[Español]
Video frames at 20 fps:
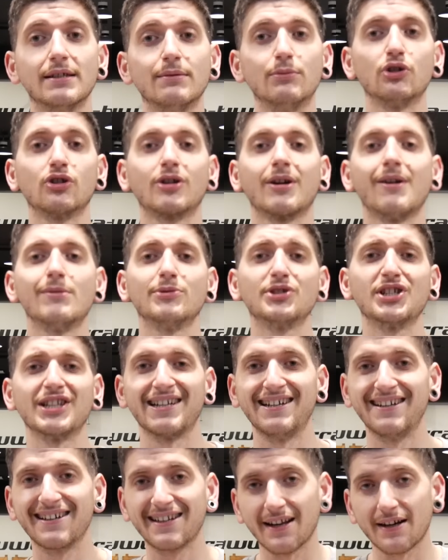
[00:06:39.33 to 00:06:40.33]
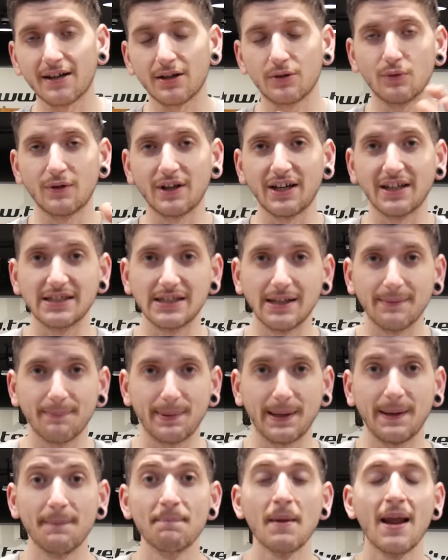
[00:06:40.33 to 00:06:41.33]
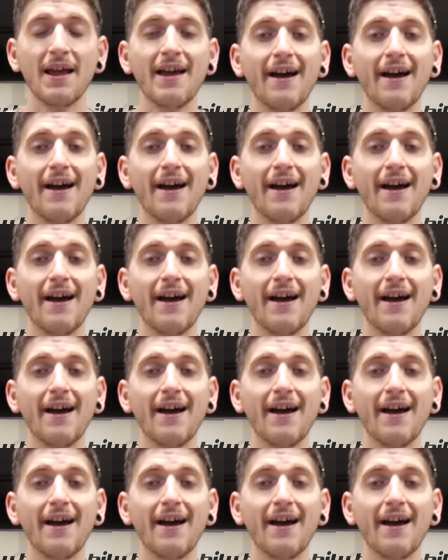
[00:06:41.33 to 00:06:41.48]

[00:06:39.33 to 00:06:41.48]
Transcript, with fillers: de modo que vamos a tener que recurrir siempre